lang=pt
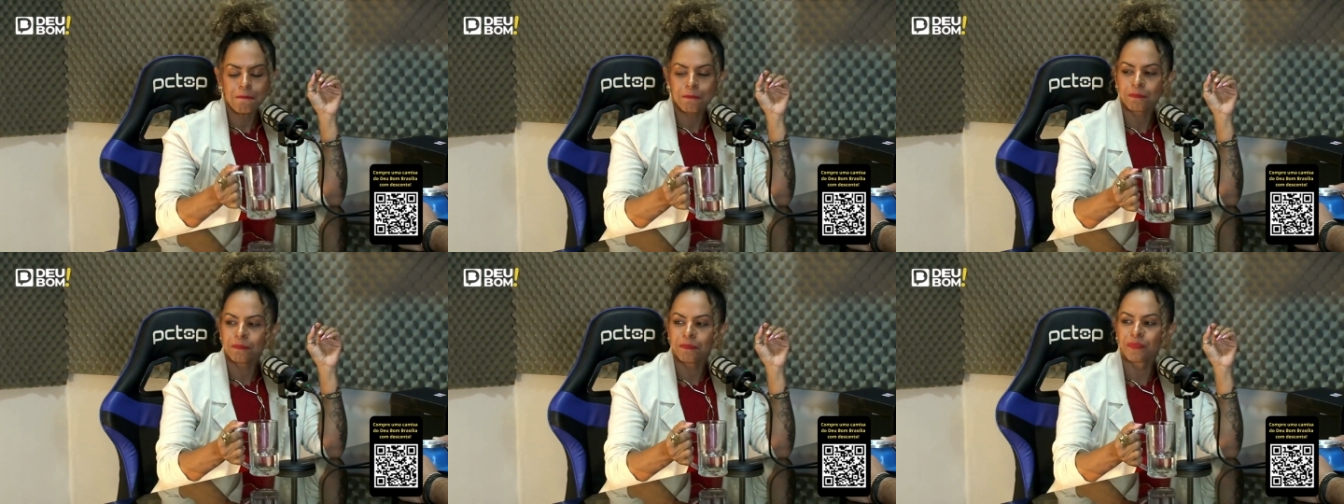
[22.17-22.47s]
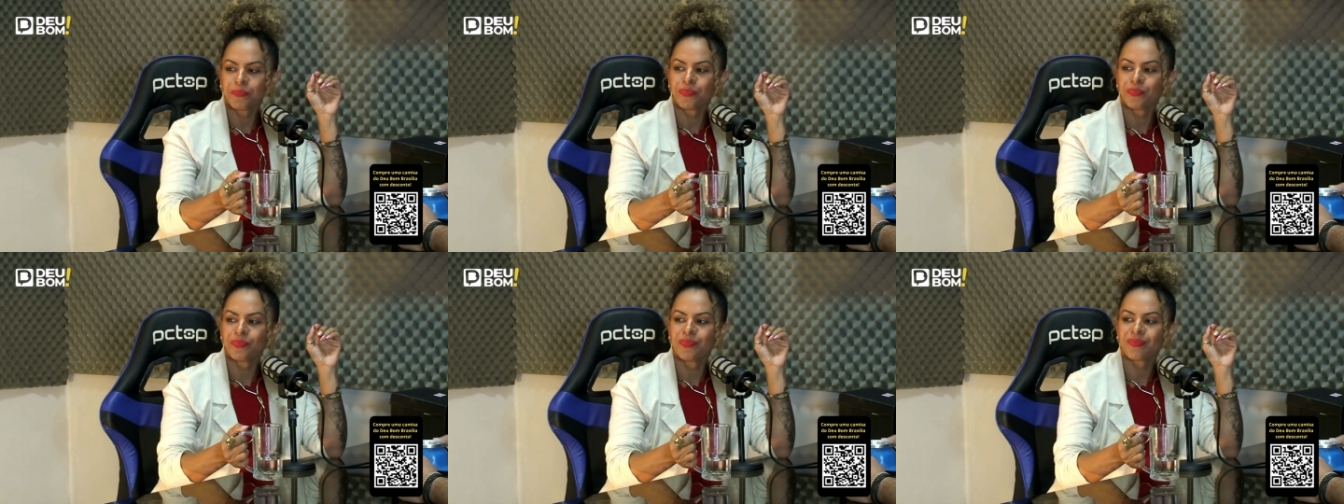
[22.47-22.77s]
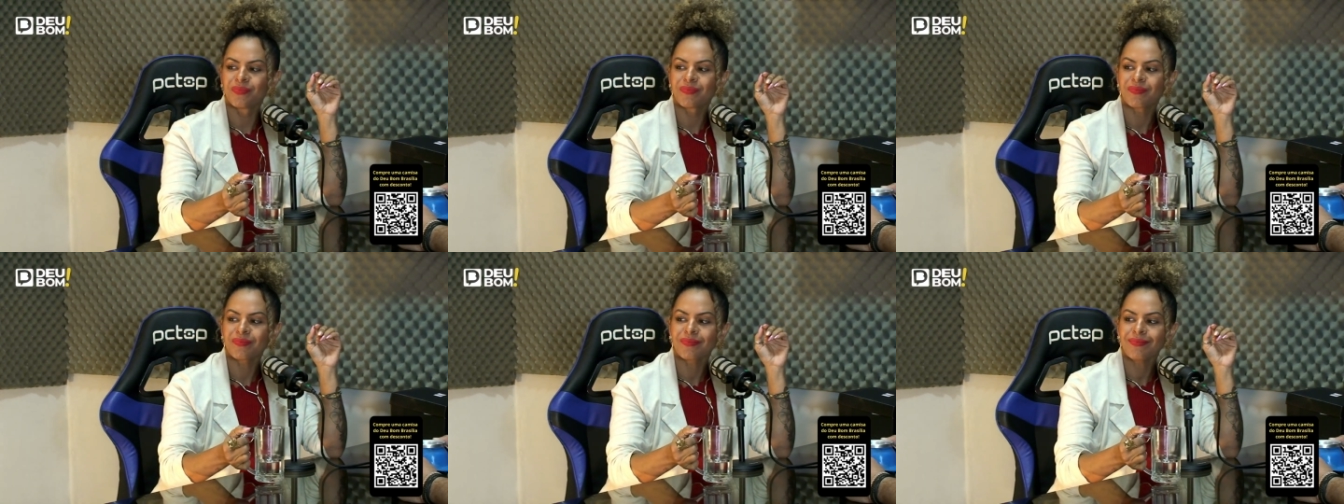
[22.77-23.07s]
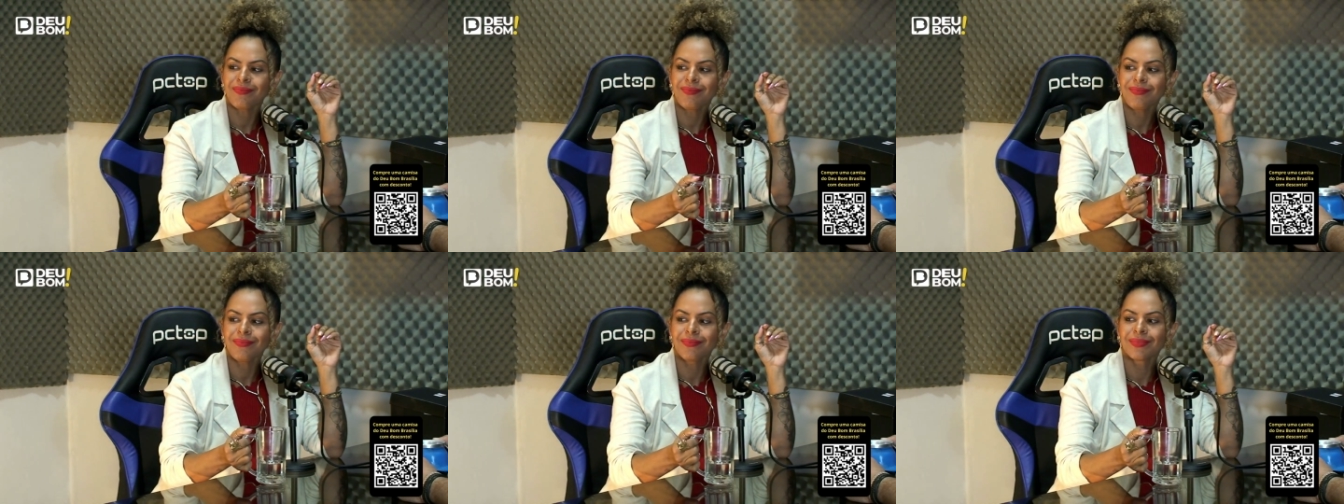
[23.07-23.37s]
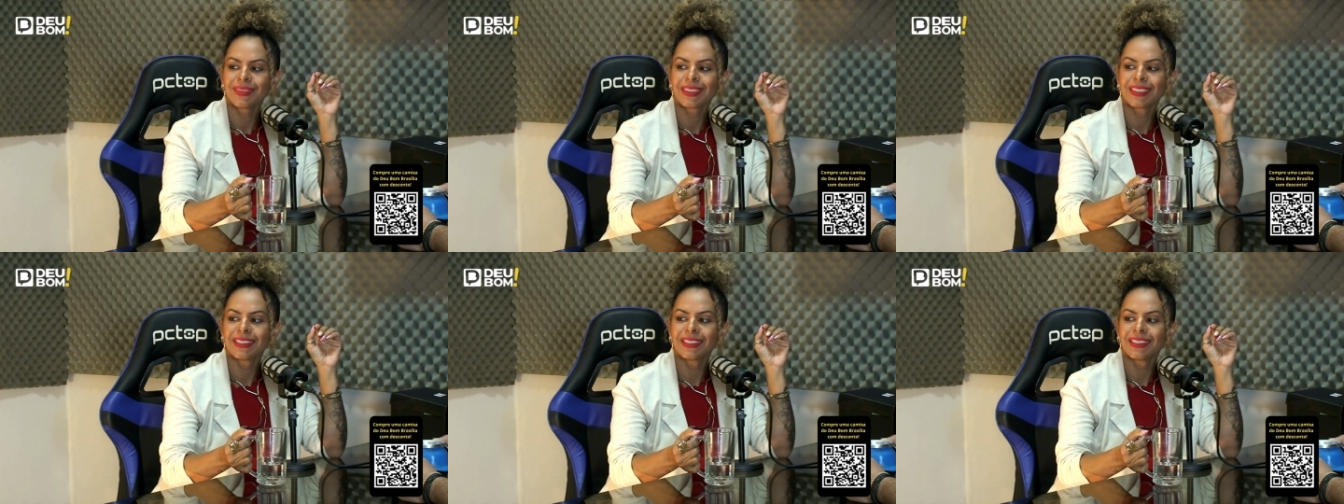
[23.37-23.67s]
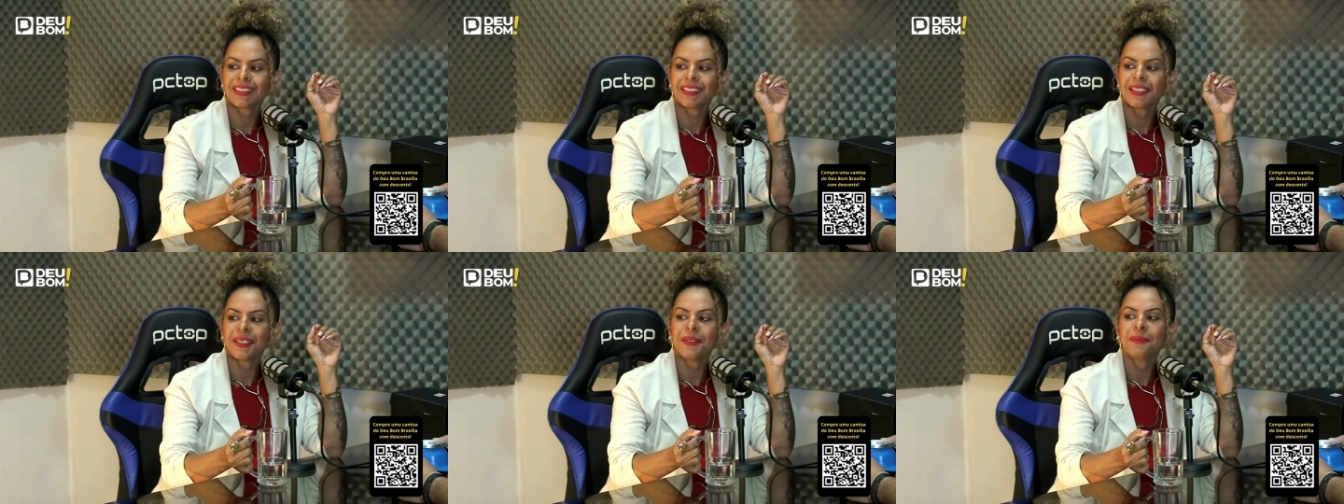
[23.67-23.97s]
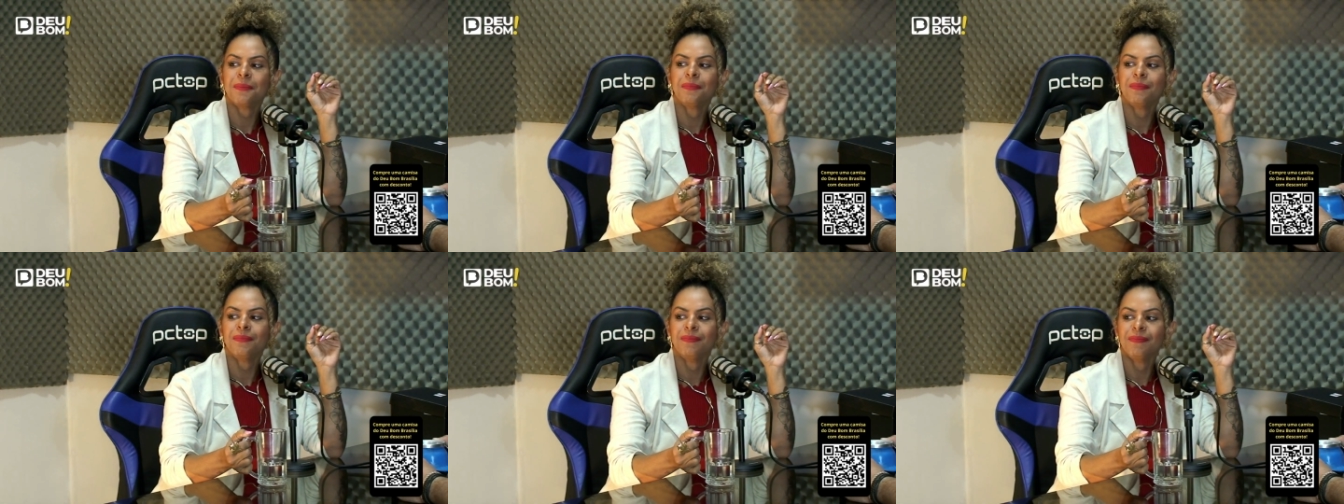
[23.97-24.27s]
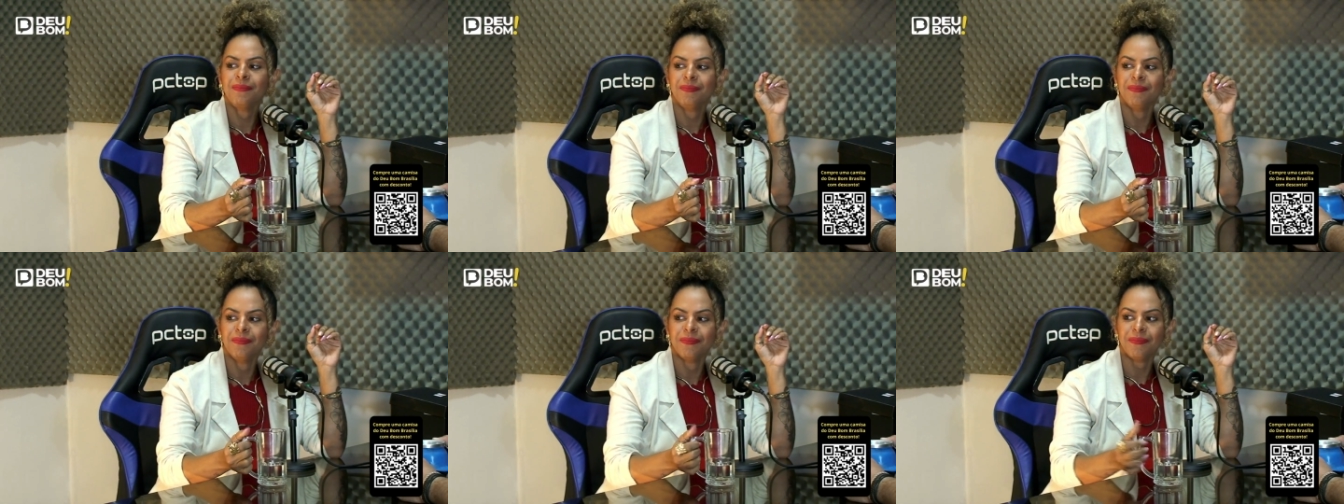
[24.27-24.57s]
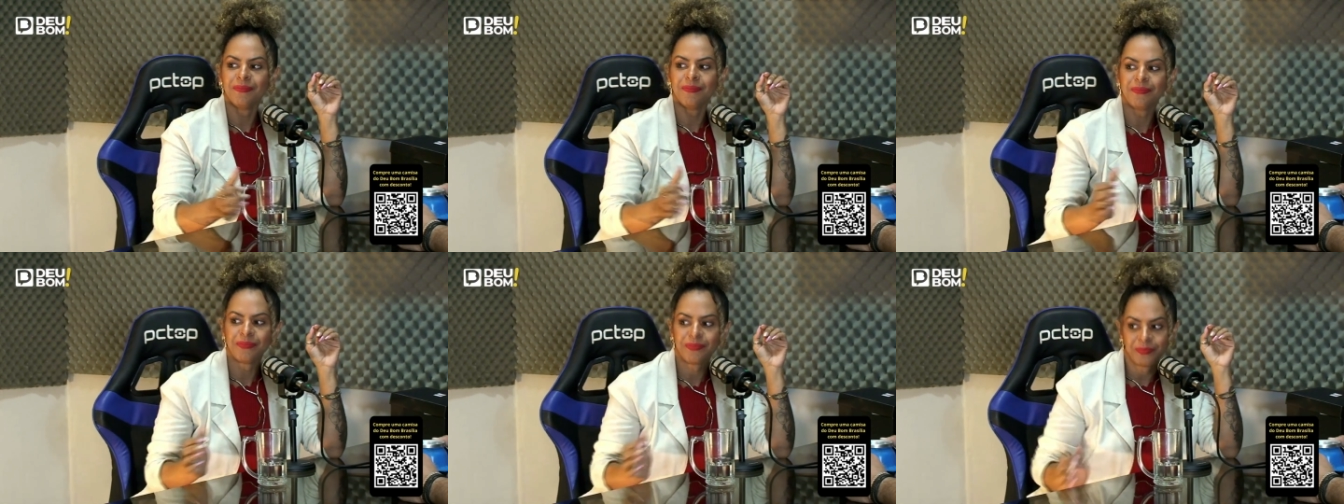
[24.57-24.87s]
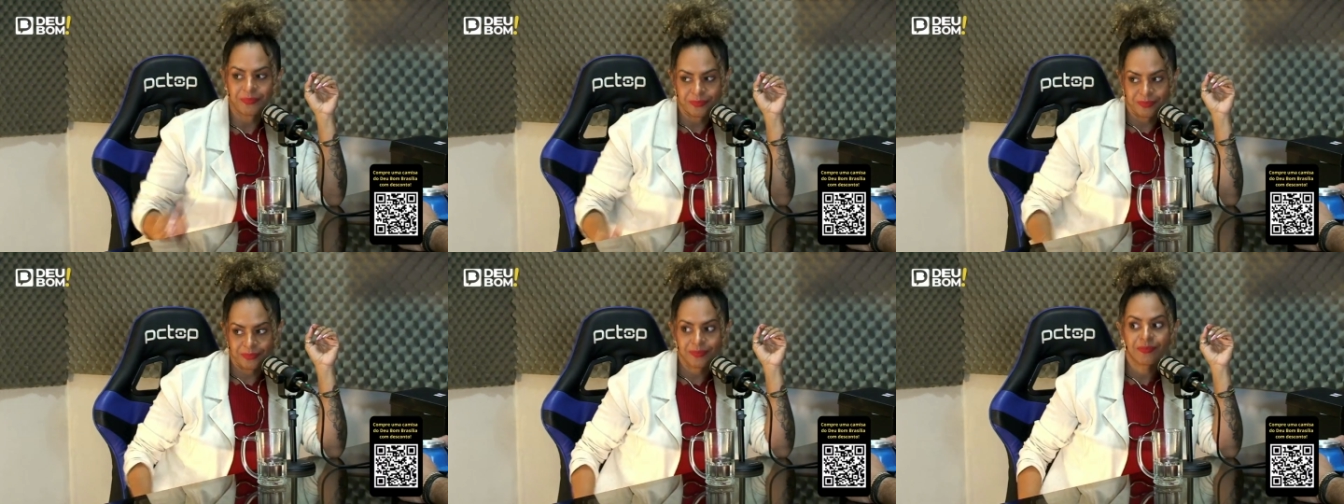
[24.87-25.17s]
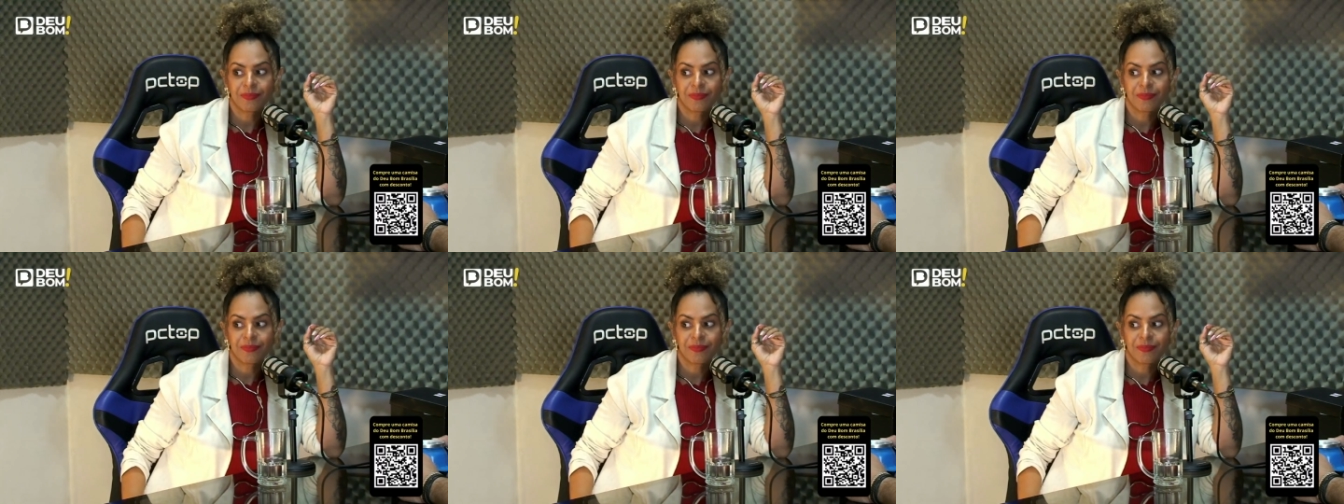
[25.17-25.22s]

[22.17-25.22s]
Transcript: é, assim, no geral, né? Uma alimentação boa, a pessoa tem um corpo